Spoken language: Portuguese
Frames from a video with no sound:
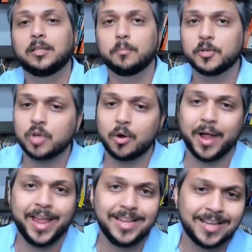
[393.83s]
Então,
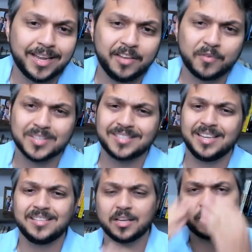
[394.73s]
pessoal, é incrível, é
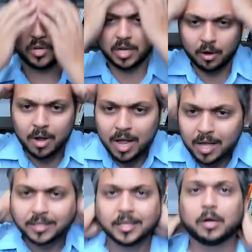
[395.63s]
sensacional,
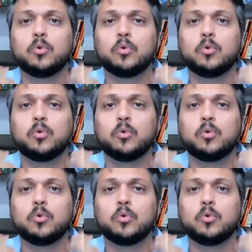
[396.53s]
né?